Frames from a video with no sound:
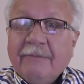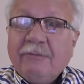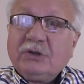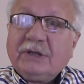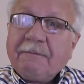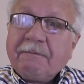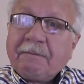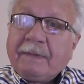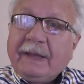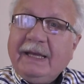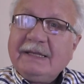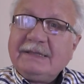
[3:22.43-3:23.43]
Вот
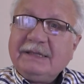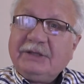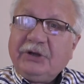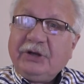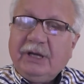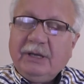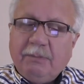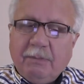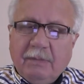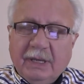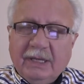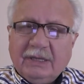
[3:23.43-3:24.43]
эти три
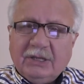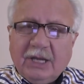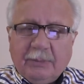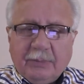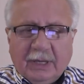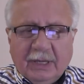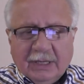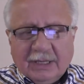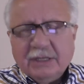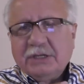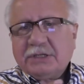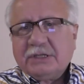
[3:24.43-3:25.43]
этапа,
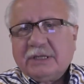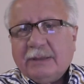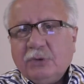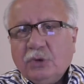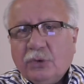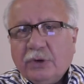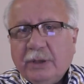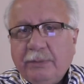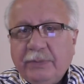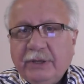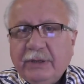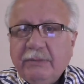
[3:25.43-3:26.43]
конечно, там многое
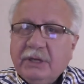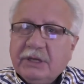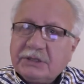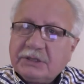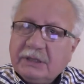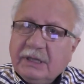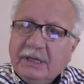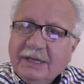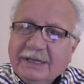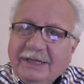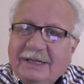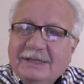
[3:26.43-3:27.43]
перемешано,
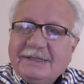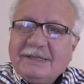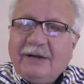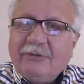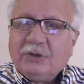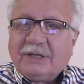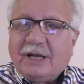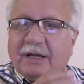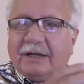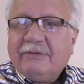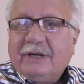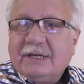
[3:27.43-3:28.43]
нельзя, вот
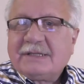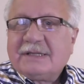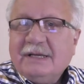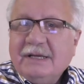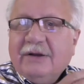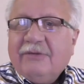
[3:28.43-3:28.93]
как говорится,